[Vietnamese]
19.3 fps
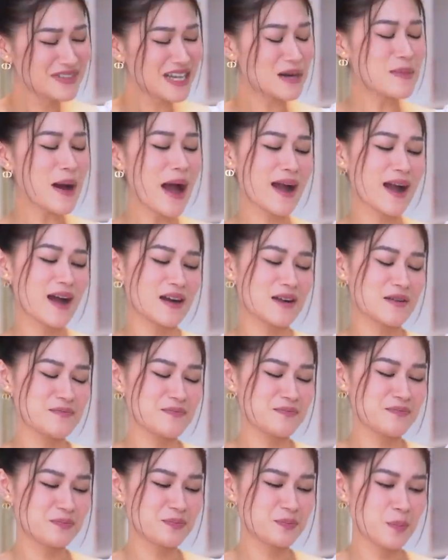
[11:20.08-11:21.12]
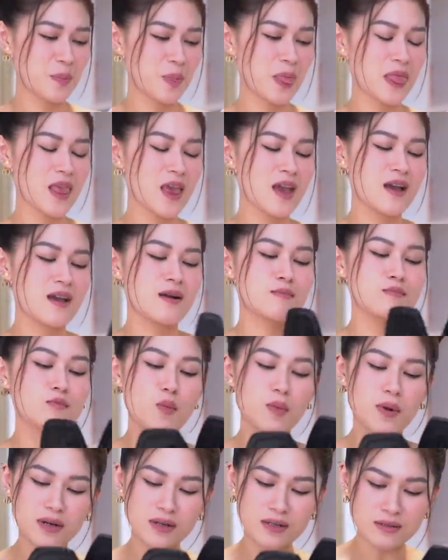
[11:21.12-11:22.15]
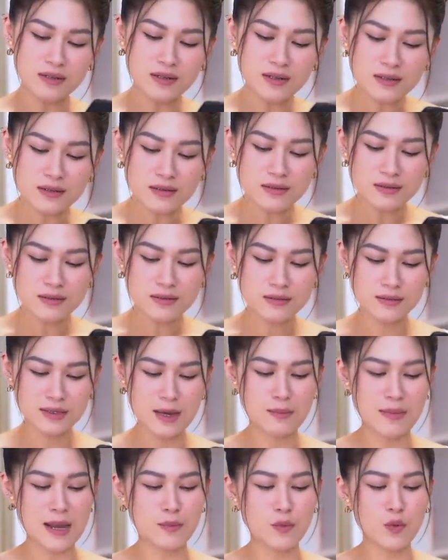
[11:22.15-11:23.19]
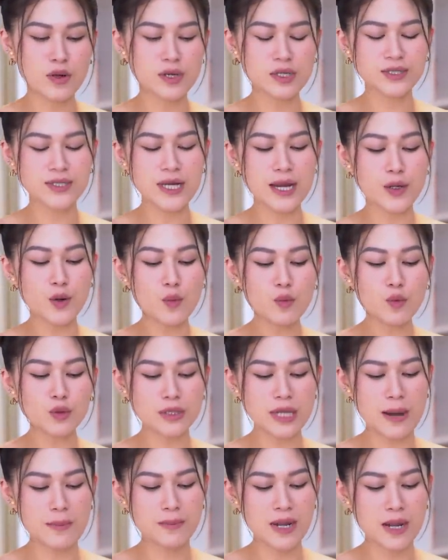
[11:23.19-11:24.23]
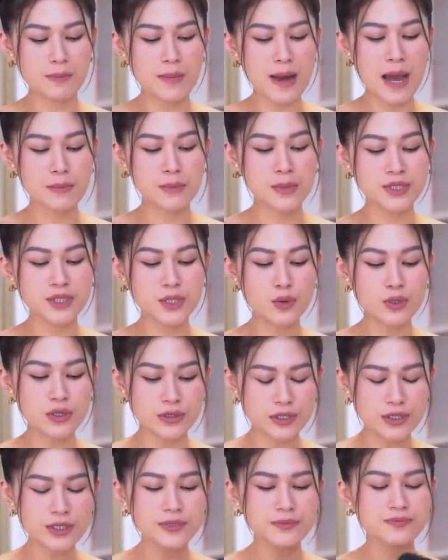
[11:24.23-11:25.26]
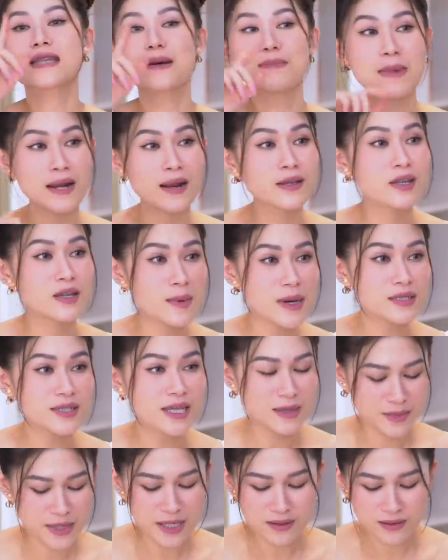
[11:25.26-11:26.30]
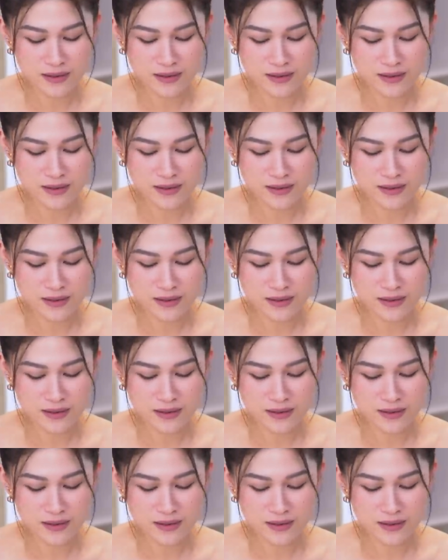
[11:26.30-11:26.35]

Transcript: Các bạn à, một lần nữa Tâm lại mua cái size đúng của Tâm là 36,5. Tâm mang lên cho các bạn xem nha.